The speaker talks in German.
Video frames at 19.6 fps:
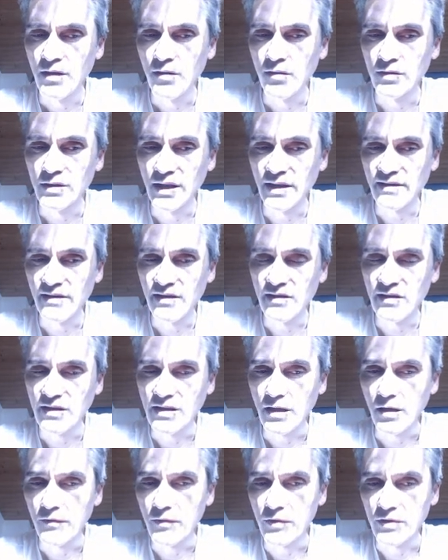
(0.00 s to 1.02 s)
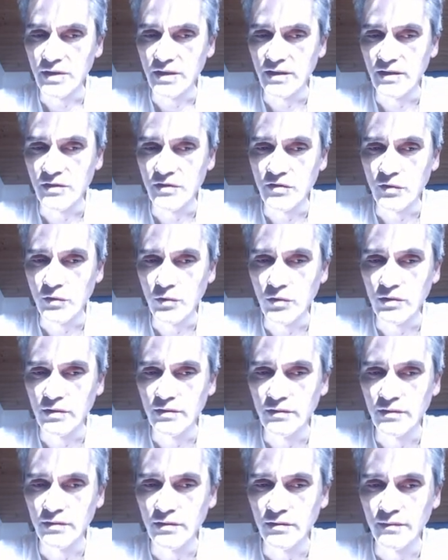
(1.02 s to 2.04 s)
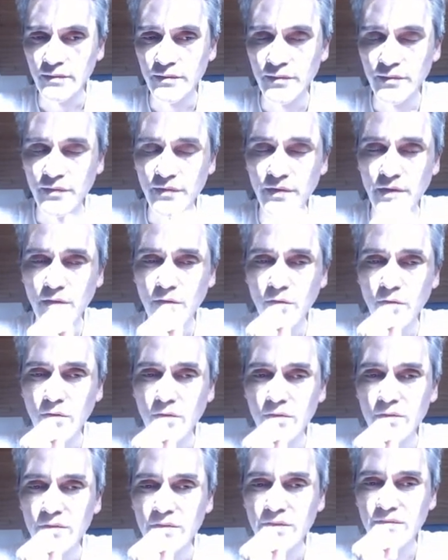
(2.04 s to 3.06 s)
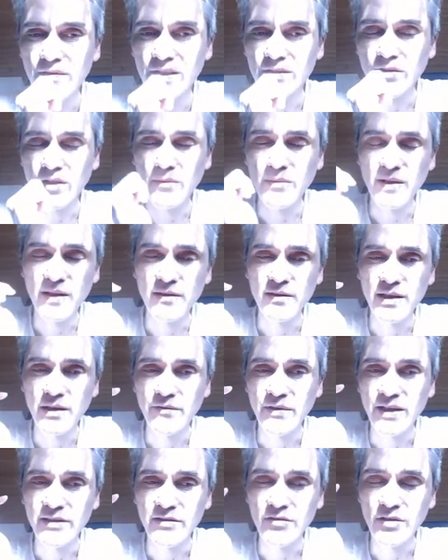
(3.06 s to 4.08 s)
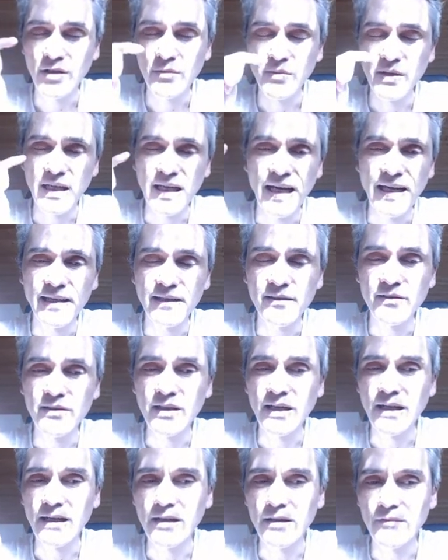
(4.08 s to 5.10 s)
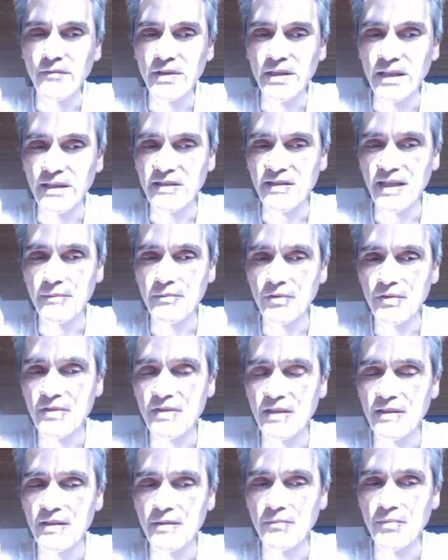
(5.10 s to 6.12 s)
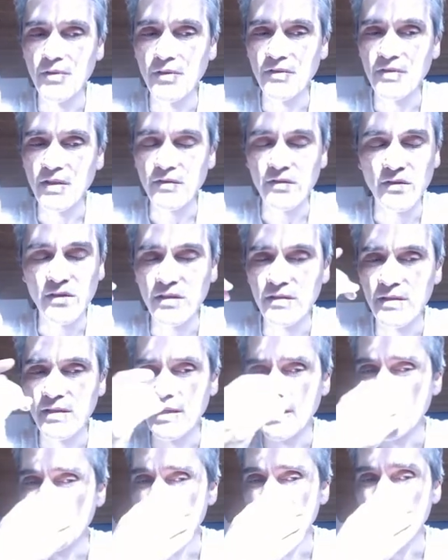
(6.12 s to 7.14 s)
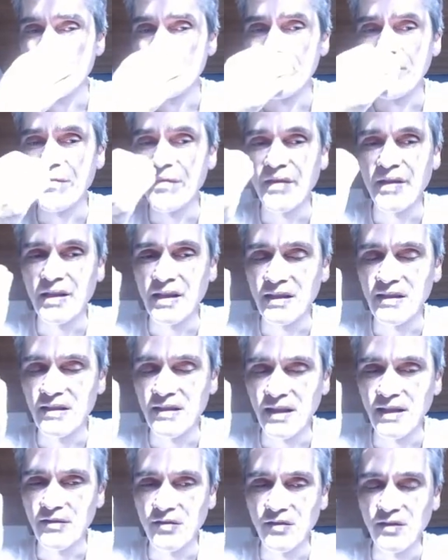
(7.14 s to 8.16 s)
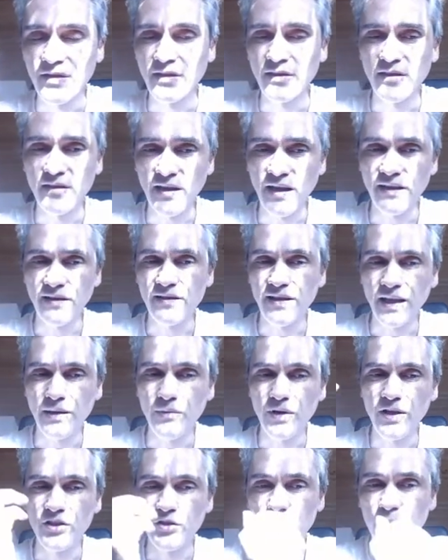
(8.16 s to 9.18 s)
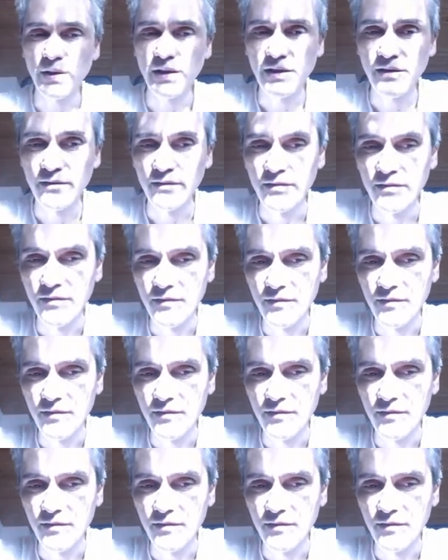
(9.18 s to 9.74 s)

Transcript: Und hat es diese Kauforder gezogen. Und war noch am, dann war ich noch am gleichen Tag wieder 10 Prozent im Plus. Also das, das ist halt sozusagen das Extrembeispiel